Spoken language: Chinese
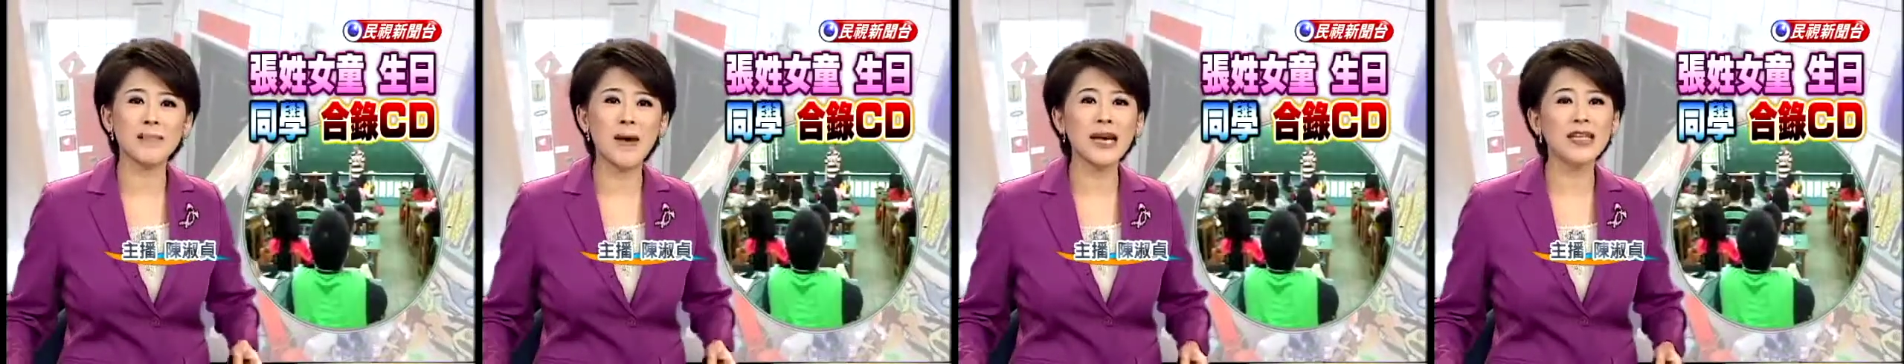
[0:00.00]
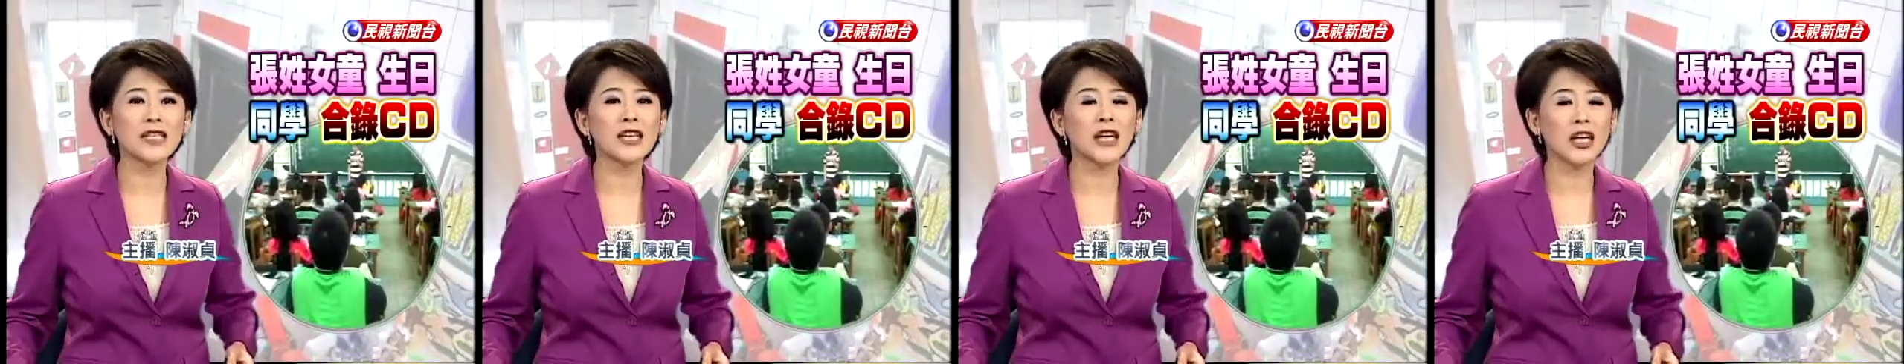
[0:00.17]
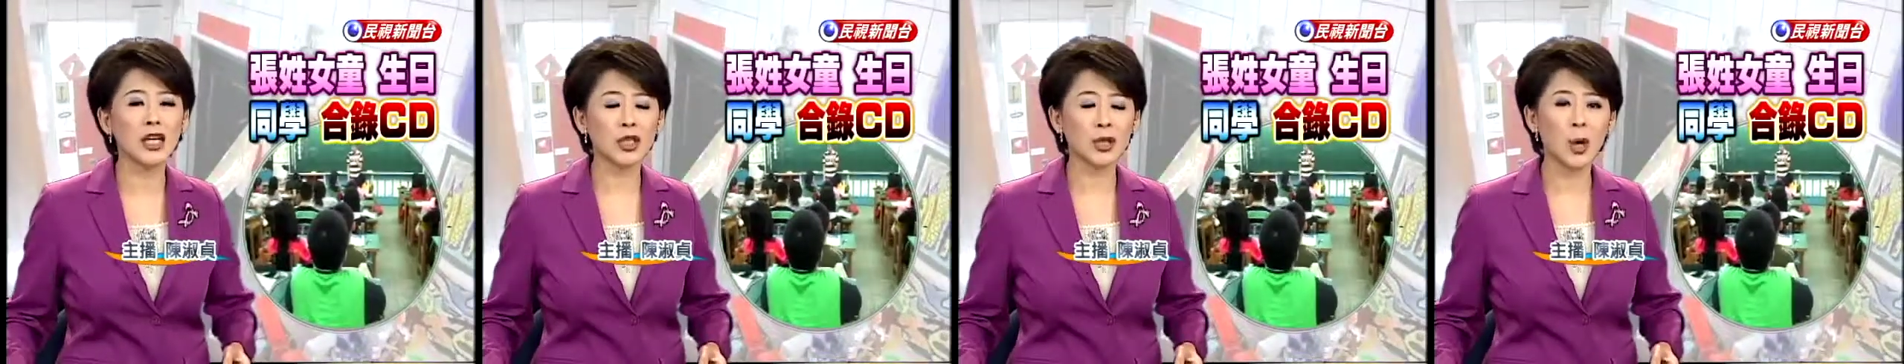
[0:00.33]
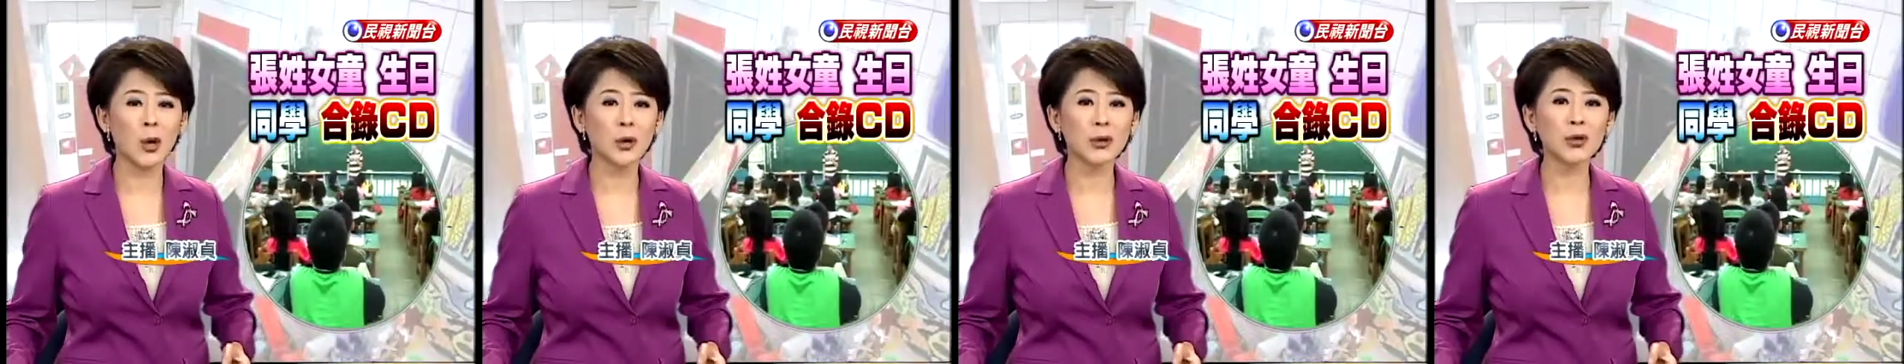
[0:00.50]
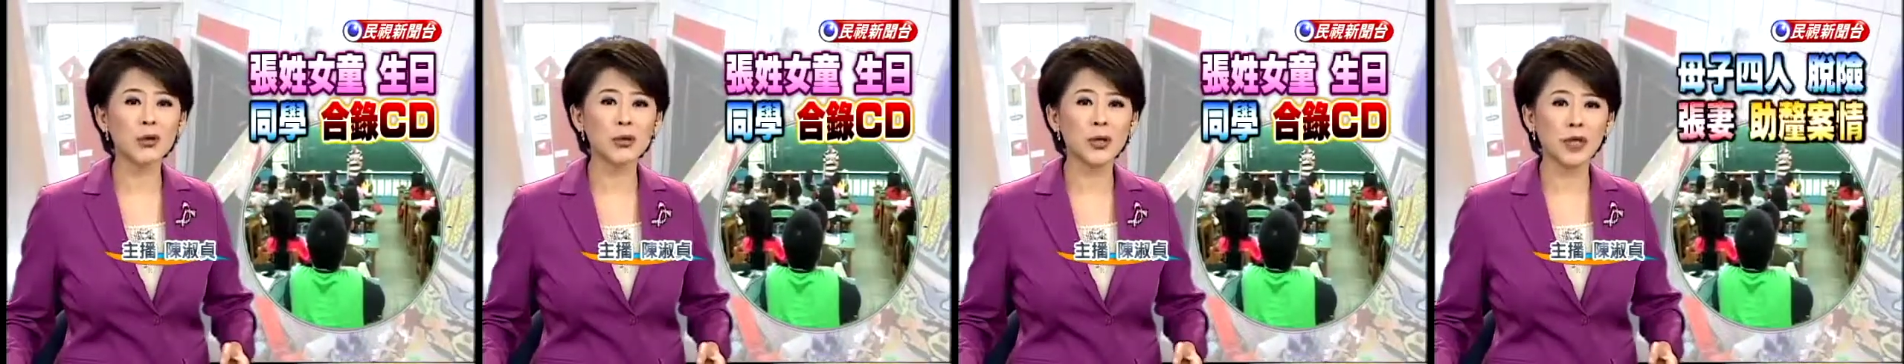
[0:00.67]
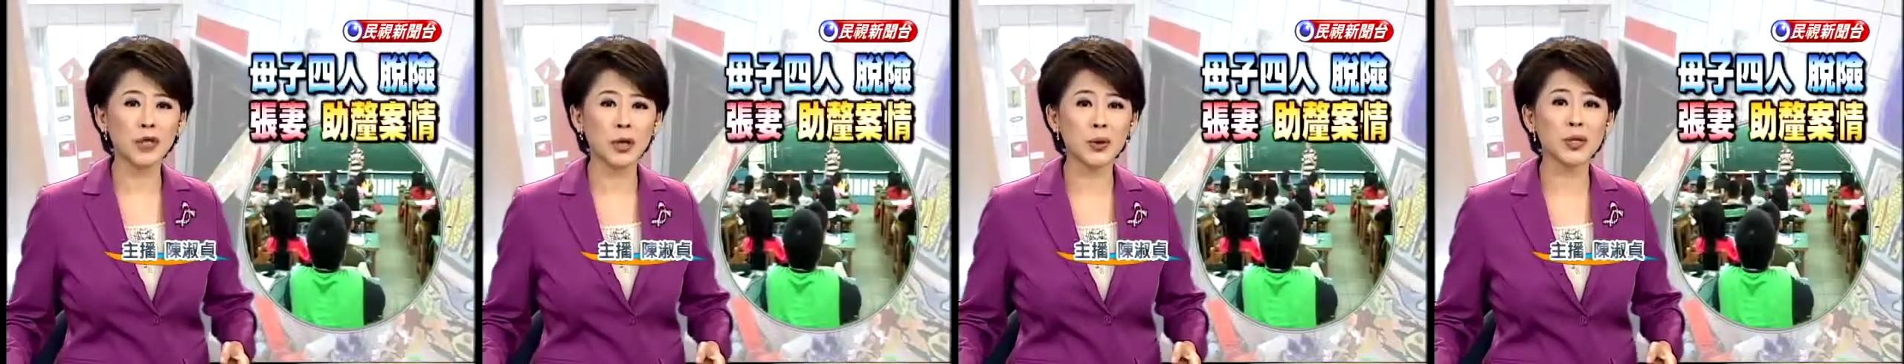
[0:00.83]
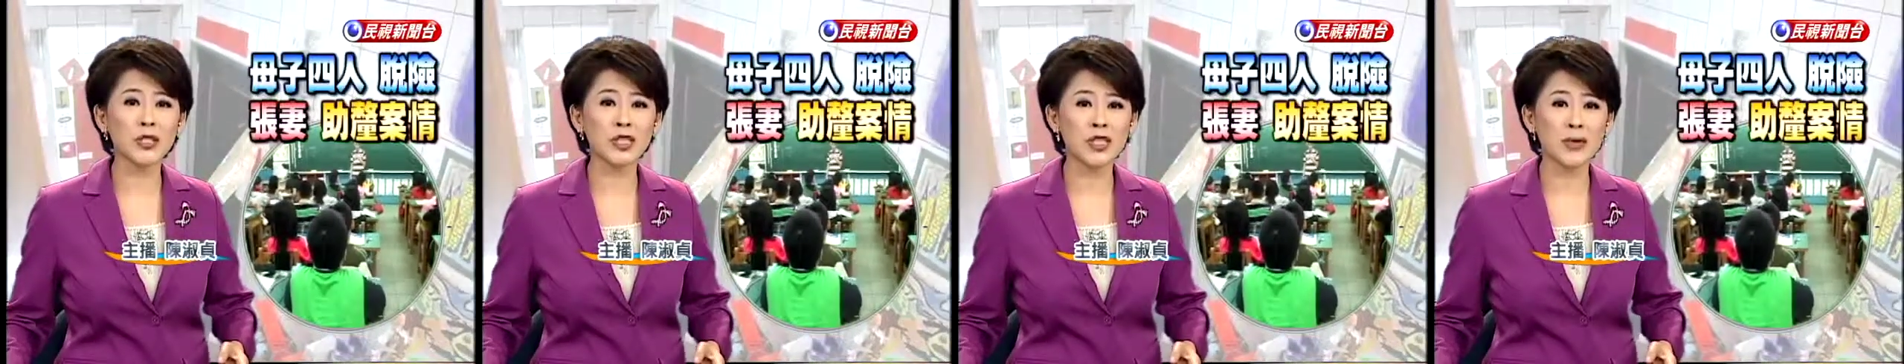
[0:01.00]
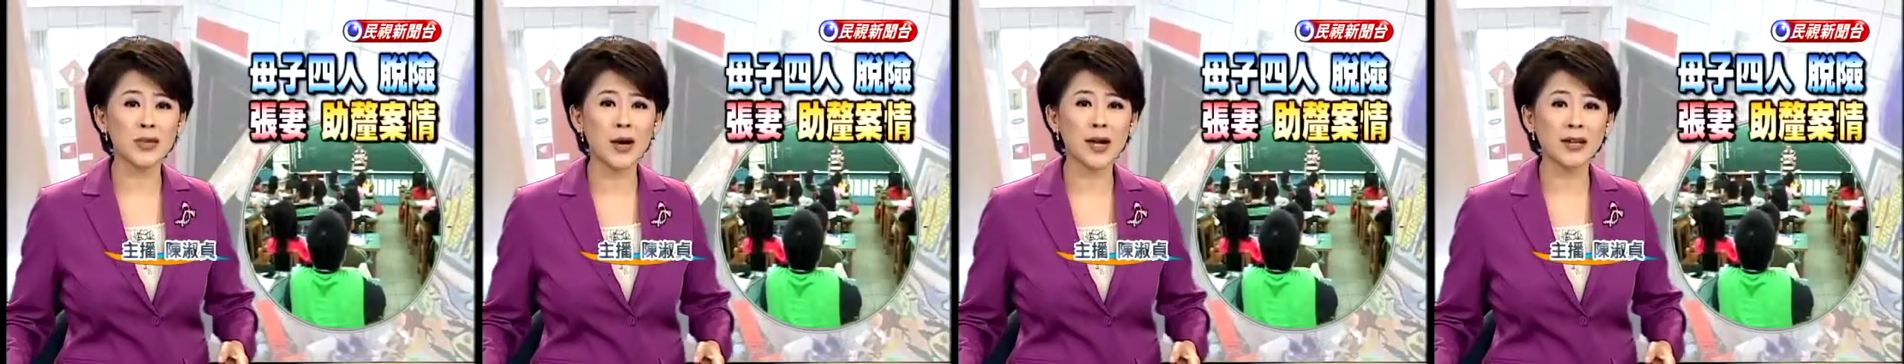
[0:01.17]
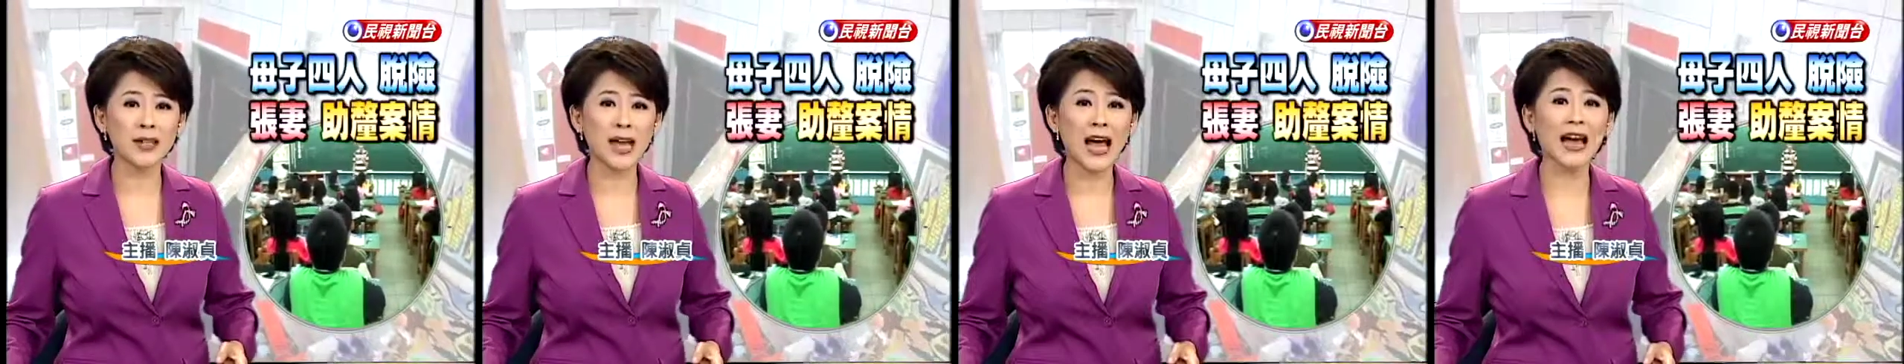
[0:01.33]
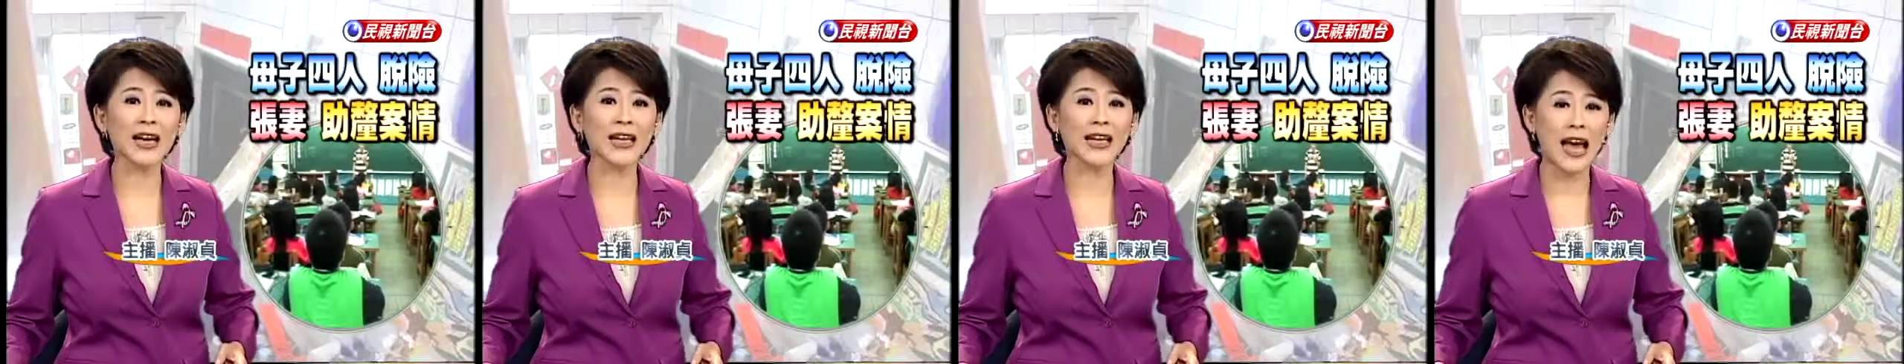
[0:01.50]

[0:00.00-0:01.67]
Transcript: 班上的同学都希望她